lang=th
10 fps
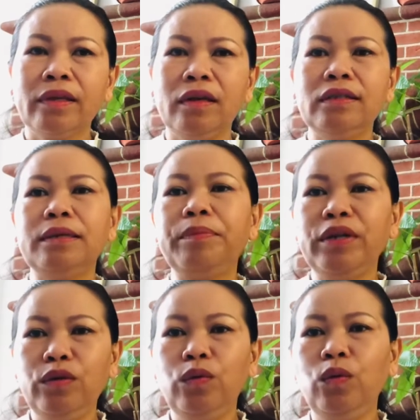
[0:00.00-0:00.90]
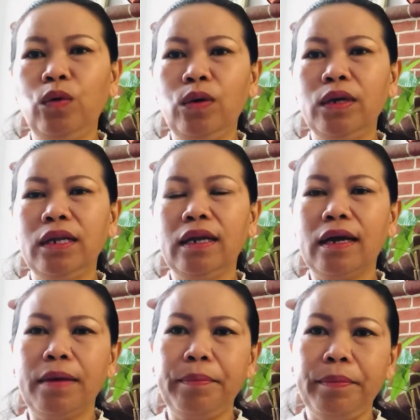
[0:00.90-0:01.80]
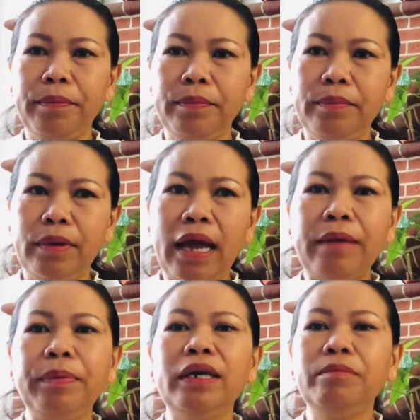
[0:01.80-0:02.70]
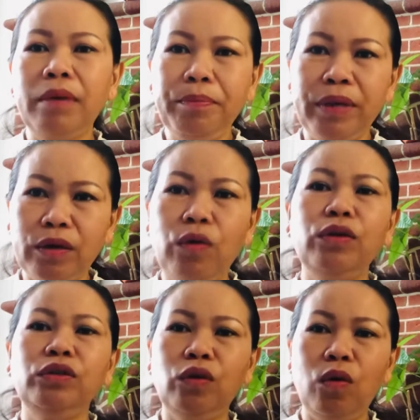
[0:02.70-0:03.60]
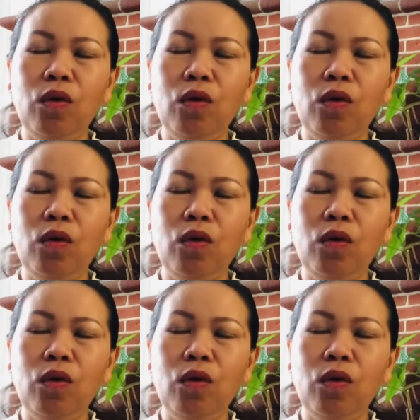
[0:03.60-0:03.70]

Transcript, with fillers: ก็จะไปดูแล้วกับไฮเพินมาเป็นคนโท